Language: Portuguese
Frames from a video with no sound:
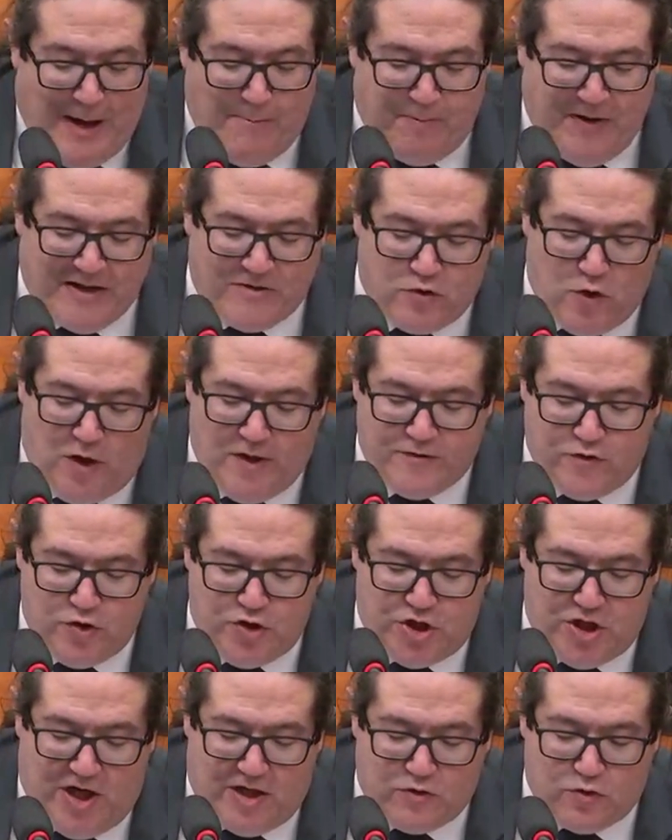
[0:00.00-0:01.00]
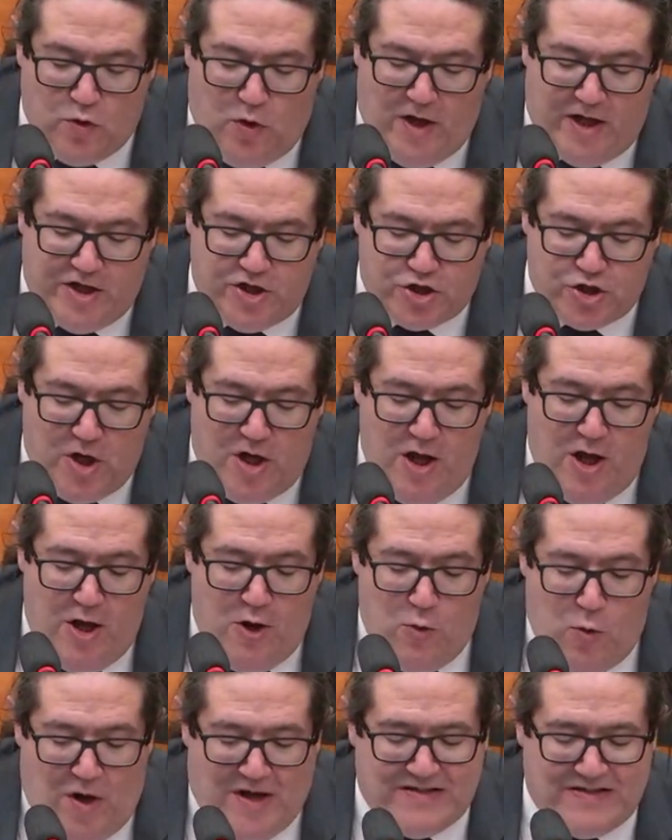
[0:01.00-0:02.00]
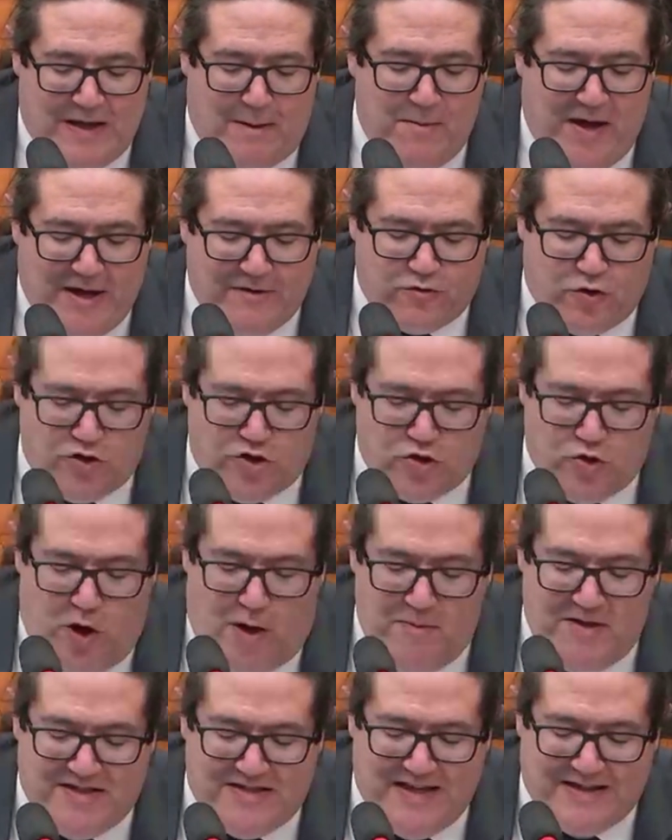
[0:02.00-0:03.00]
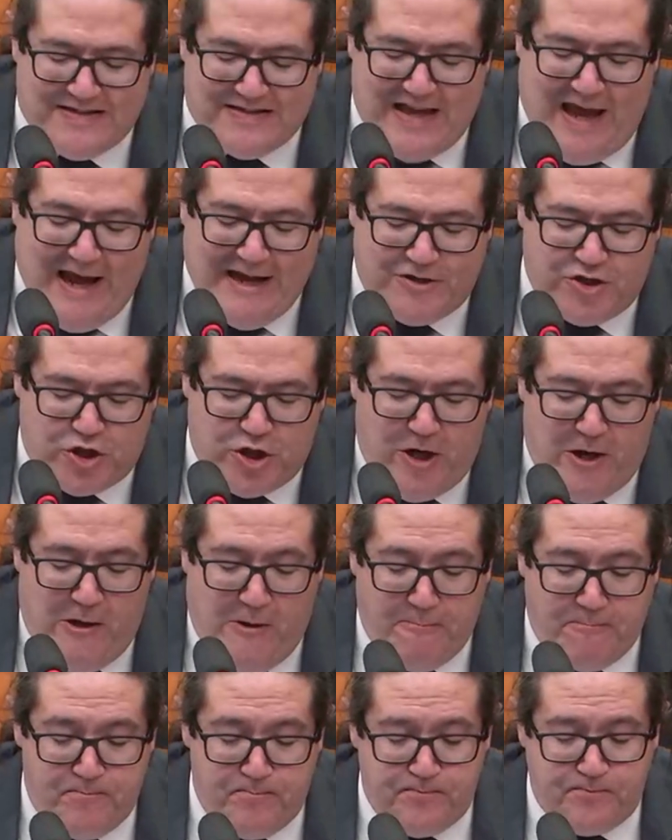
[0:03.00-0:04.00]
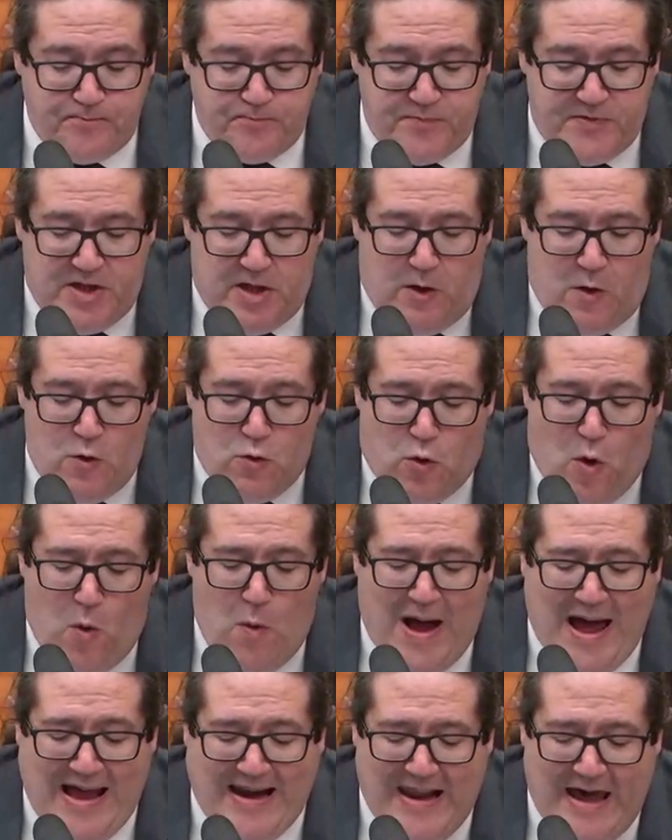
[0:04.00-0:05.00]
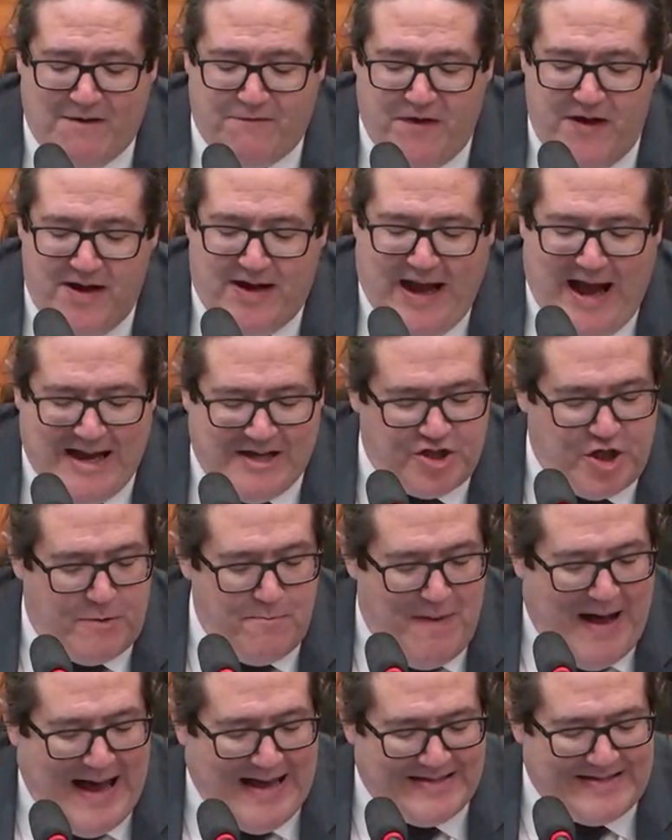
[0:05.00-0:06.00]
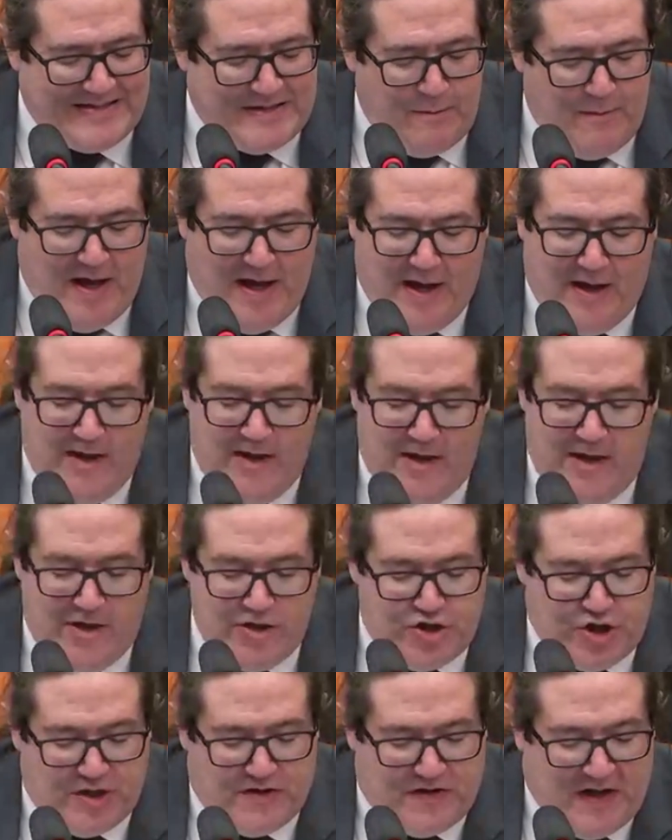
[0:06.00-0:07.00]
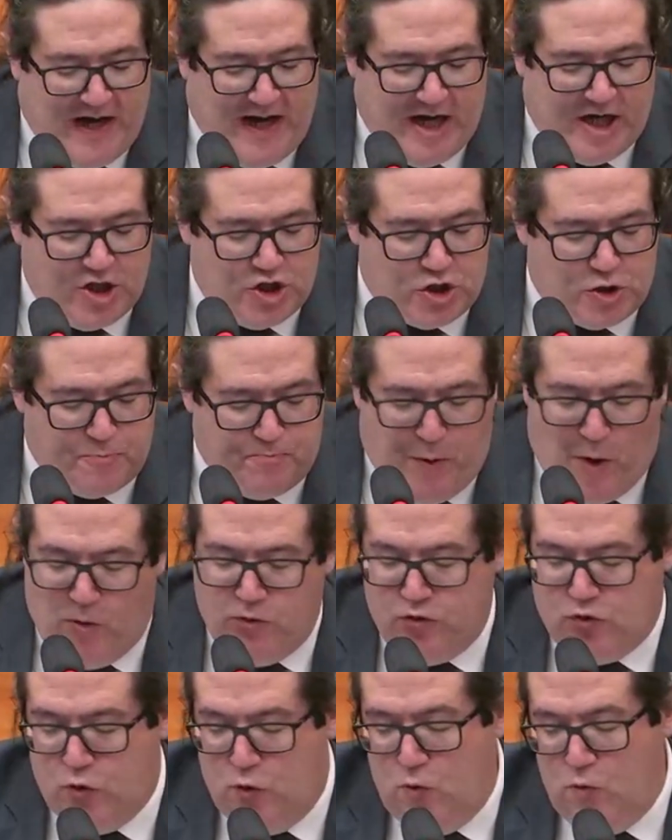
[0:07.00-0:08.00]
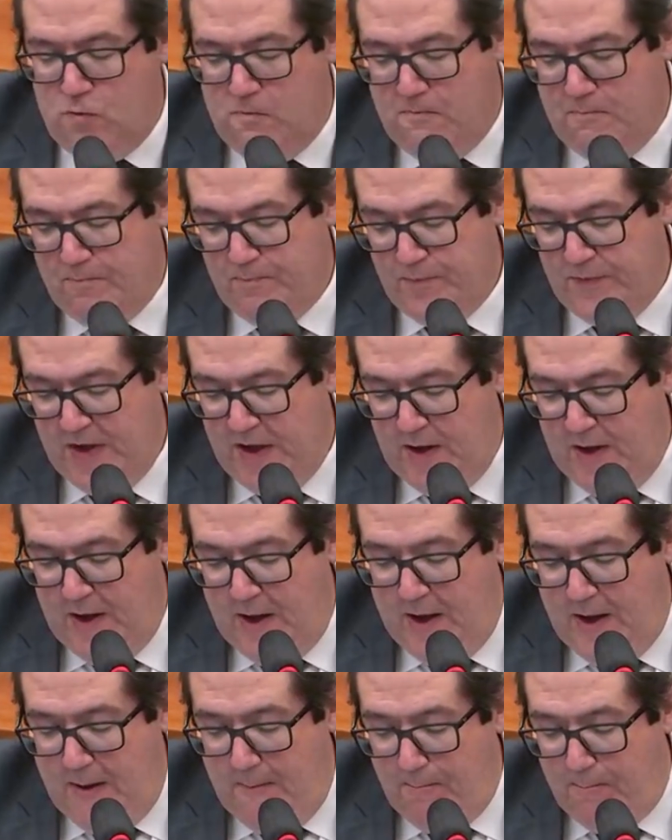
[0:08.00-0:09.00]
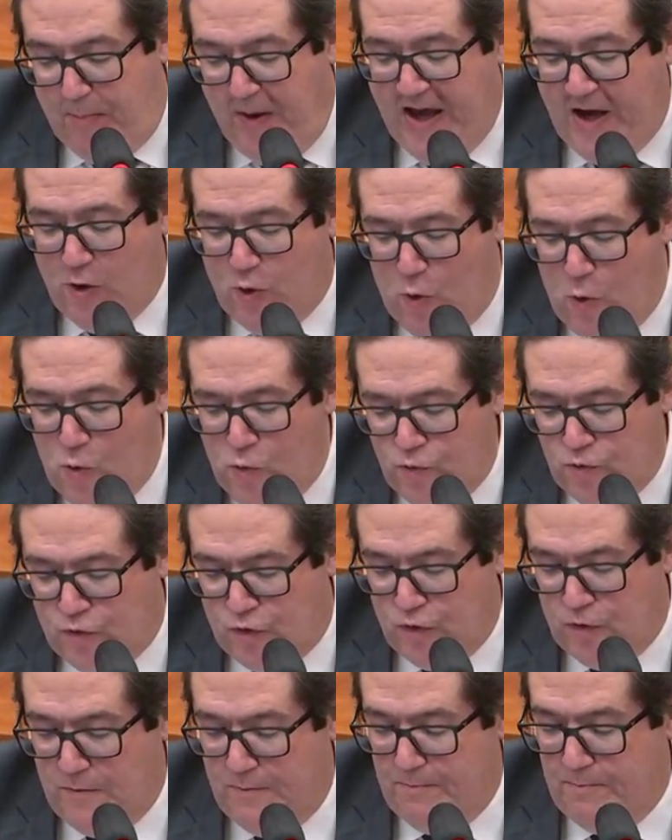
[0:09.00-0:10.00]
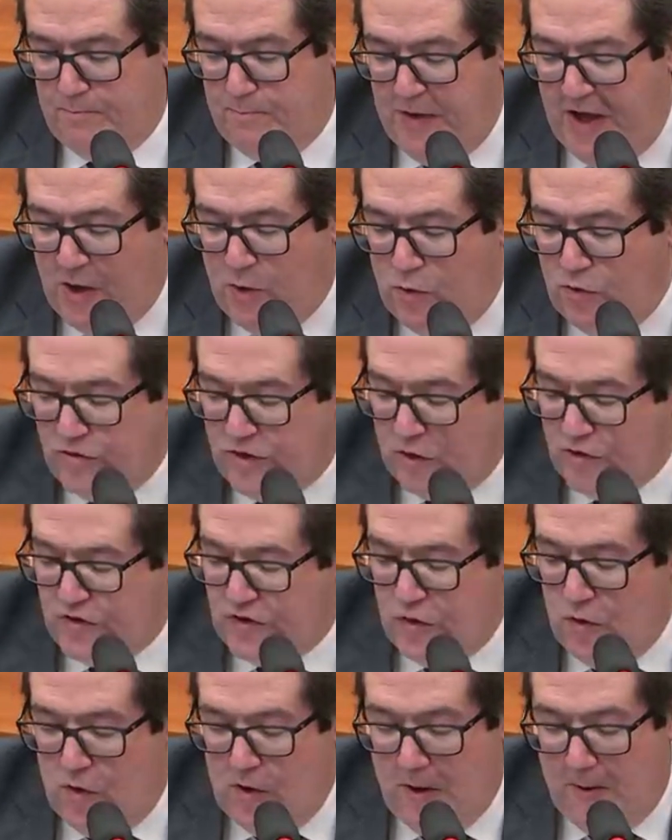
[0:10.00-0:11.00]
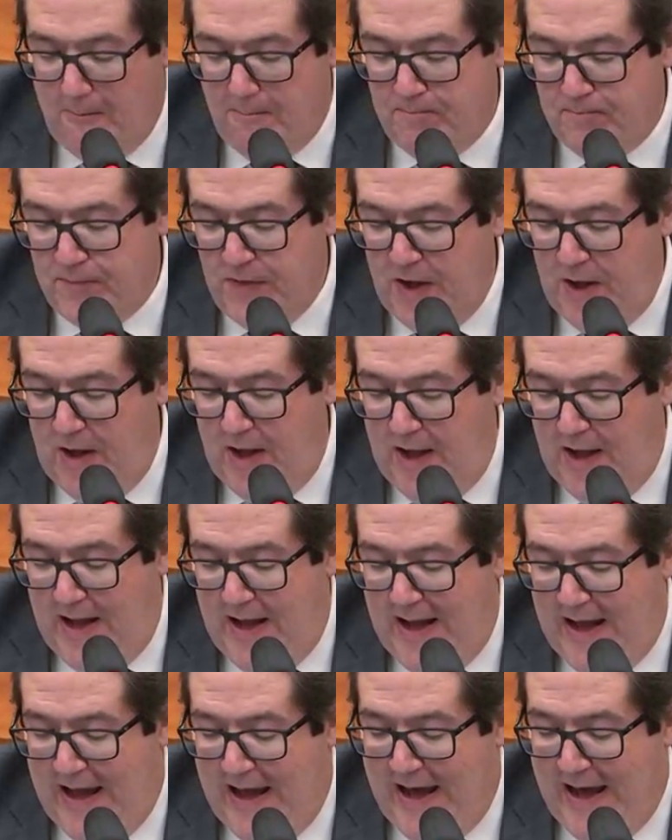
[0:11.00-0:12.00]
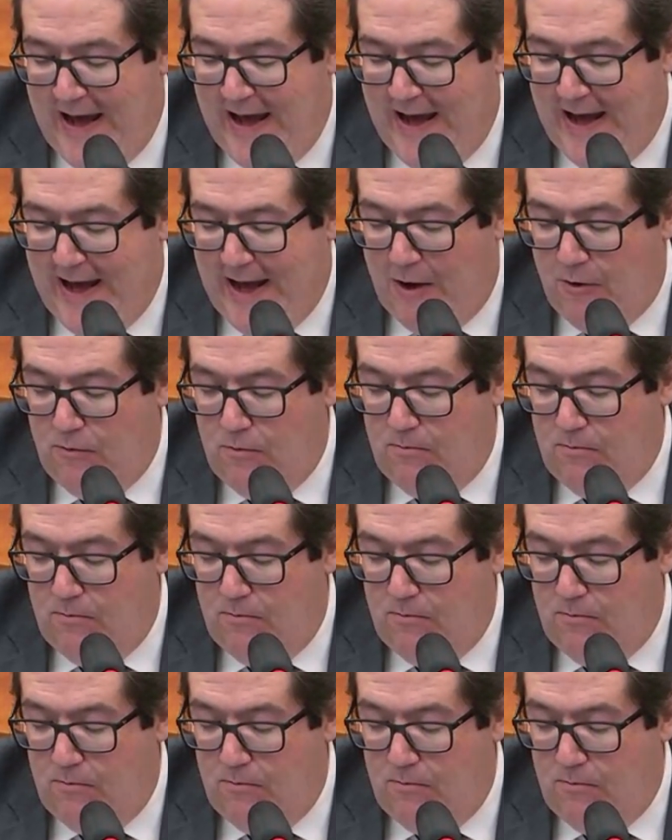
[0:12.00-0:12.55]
para todos os diretores o orçamento de 2017 com a alavancagem máxima de 3,1. Pergunto, pergunta ao senhor, é,